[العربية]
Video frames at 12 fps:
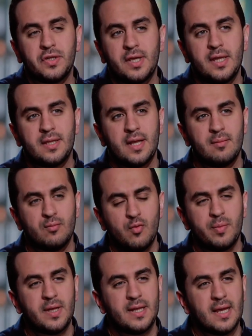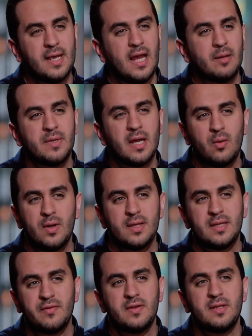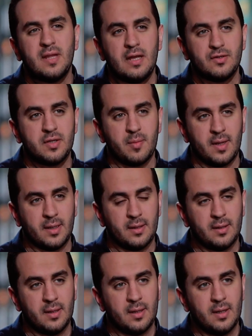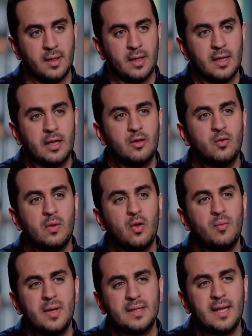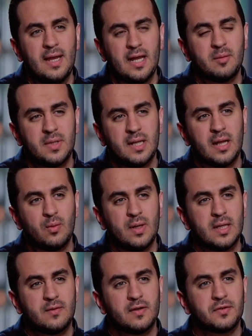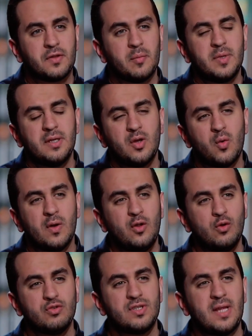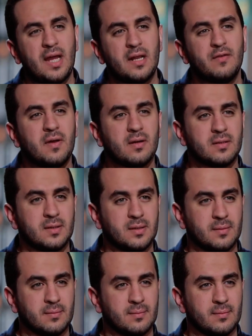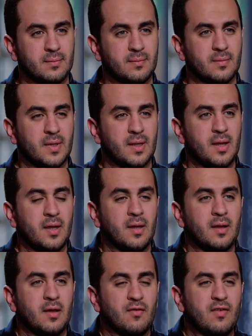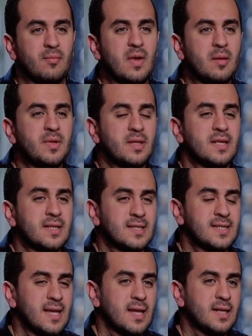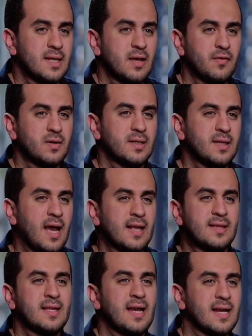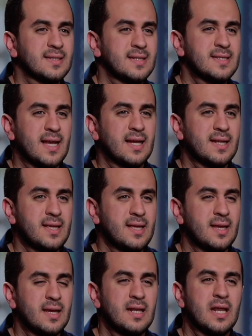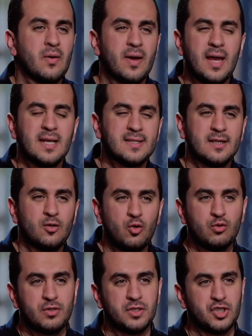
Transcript: جدا ممكن يجعل من أولادنا فتنة عظيمة أنه لو مات أحد من الأولاد فالطبيعي هو الحزن على الفقد فما من إنسان يفقد حد عزيز عليه إلا ويحزن حزن